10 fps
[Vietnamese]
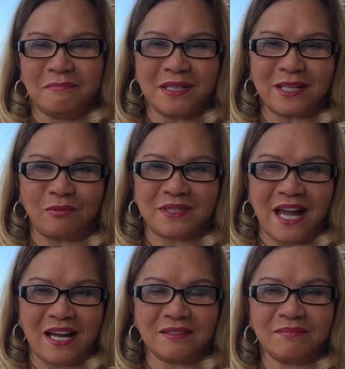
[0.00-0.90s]
bất động
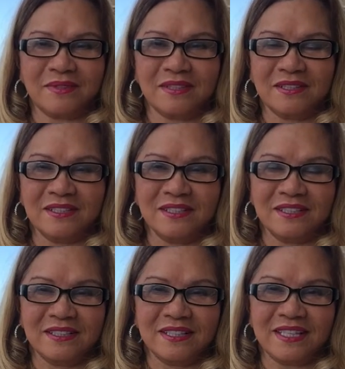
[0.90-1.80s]
sản
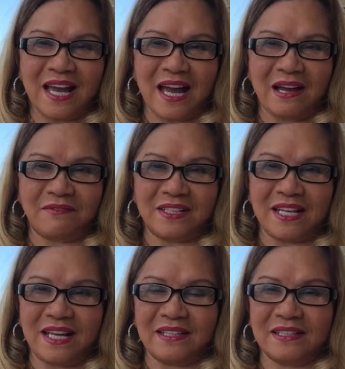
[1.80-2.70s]
nhà và
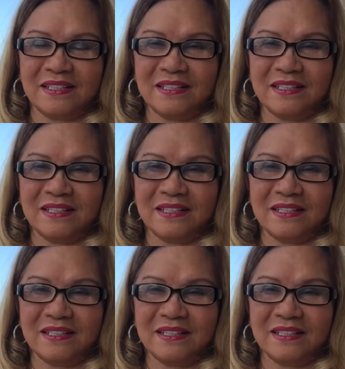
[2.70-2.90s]
nền